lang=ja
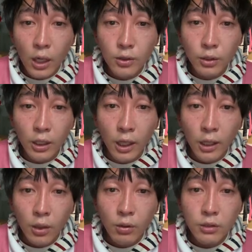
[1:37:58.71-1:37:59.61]
あとで
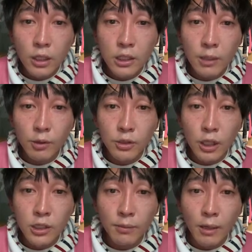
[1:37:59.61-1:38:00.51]
ね、お疲れ様、お
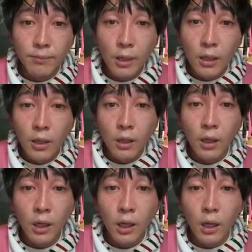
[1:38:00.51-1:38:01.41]
疲れ様。
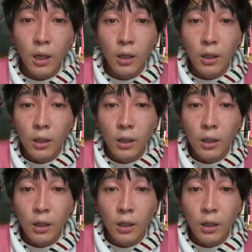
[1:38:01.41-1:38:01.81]
うん。